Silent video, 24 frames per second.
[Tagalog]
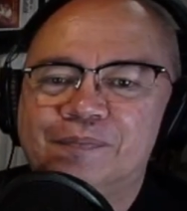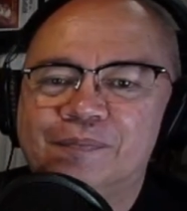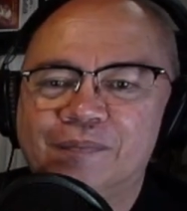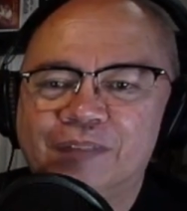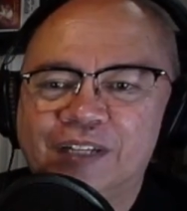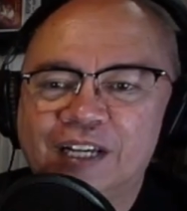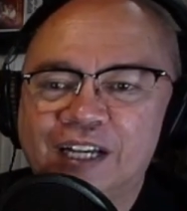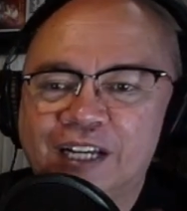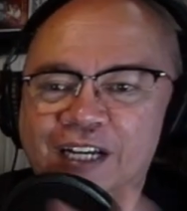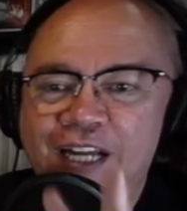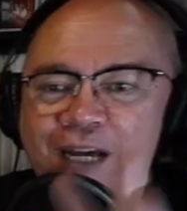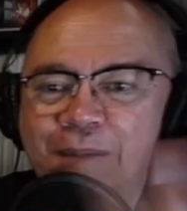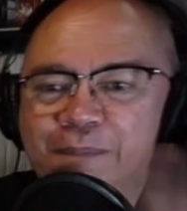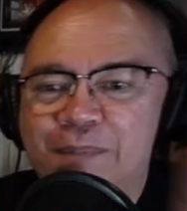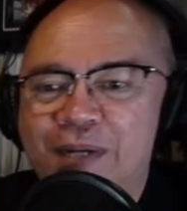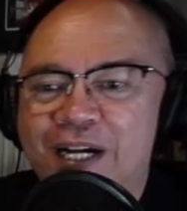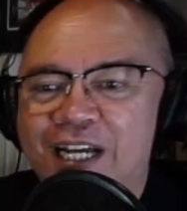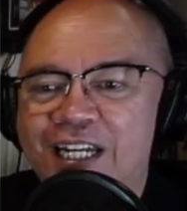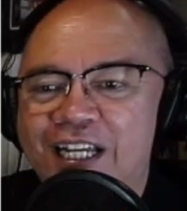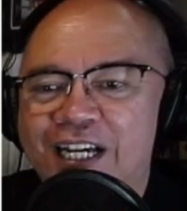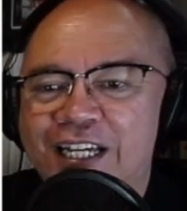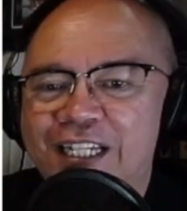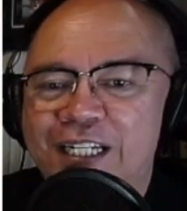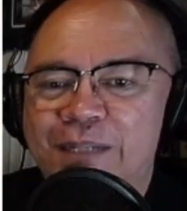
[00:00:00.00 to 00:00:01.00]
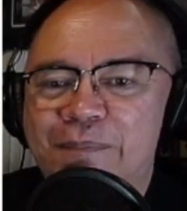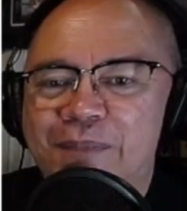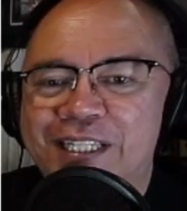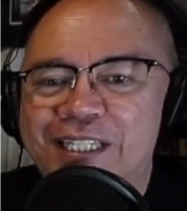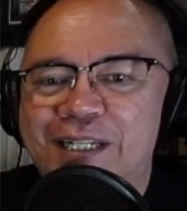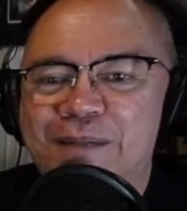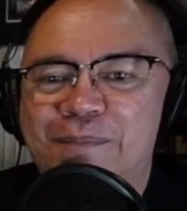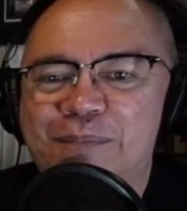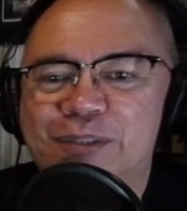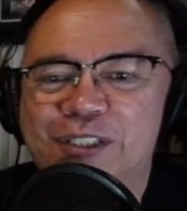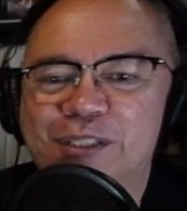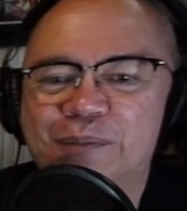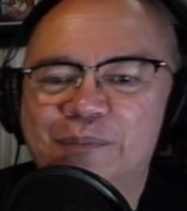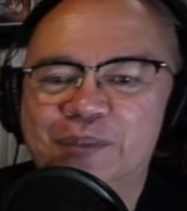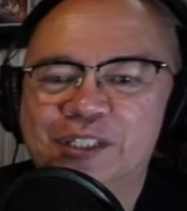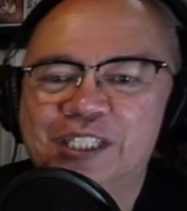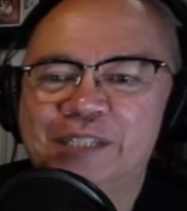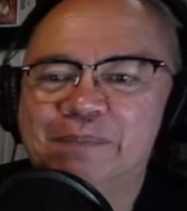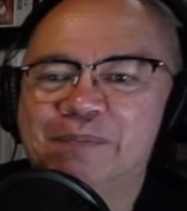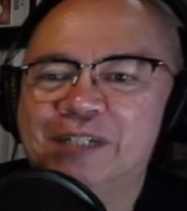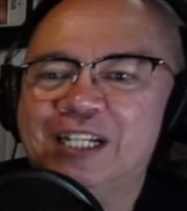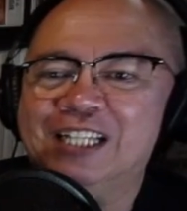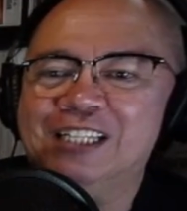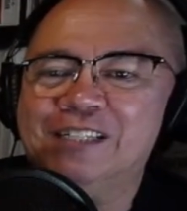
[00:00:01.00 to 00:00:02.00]
Yan, napakalaki naman yan. Imposible
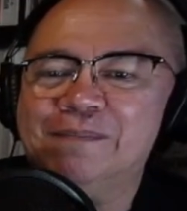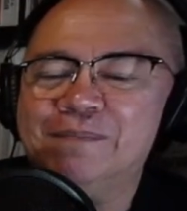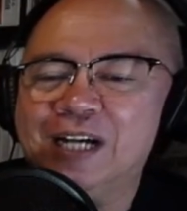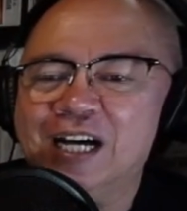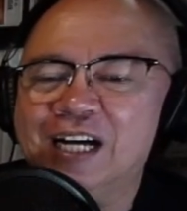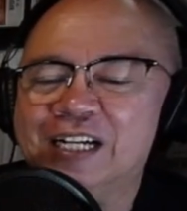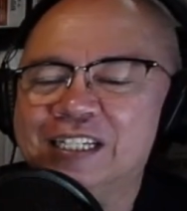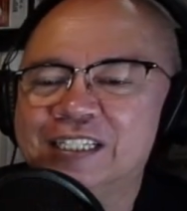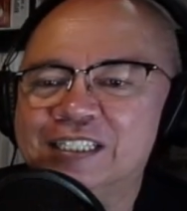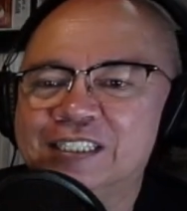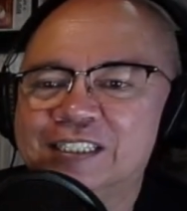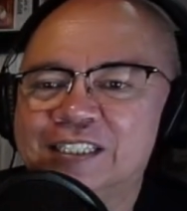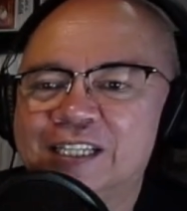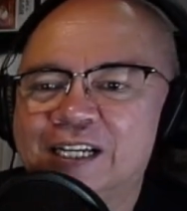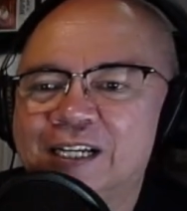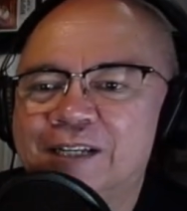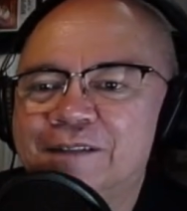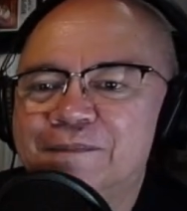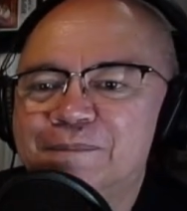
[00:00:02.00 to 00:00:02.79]
hindi pa natin makita.